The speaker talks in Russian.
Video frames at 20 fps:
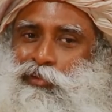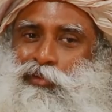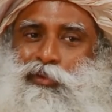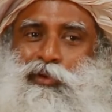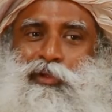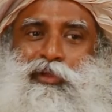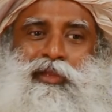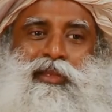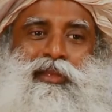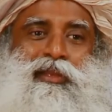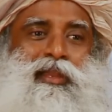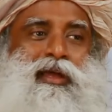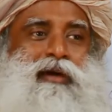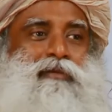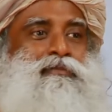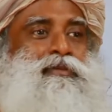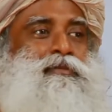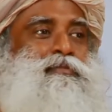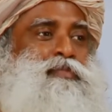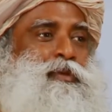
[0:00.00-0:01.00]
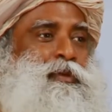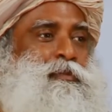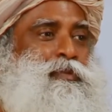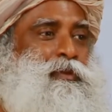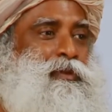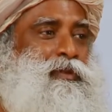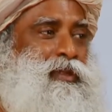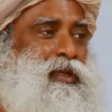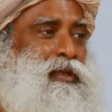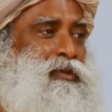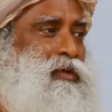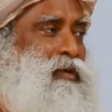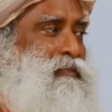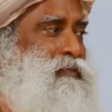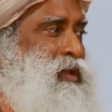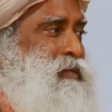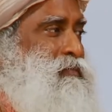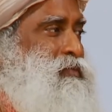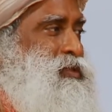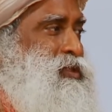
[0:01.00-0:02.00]
Вы любите кого-то,
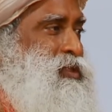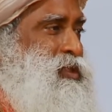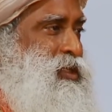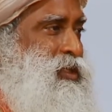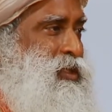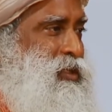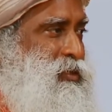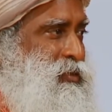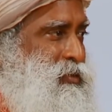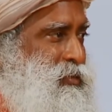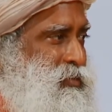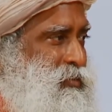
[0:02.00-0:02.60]
кого никогда не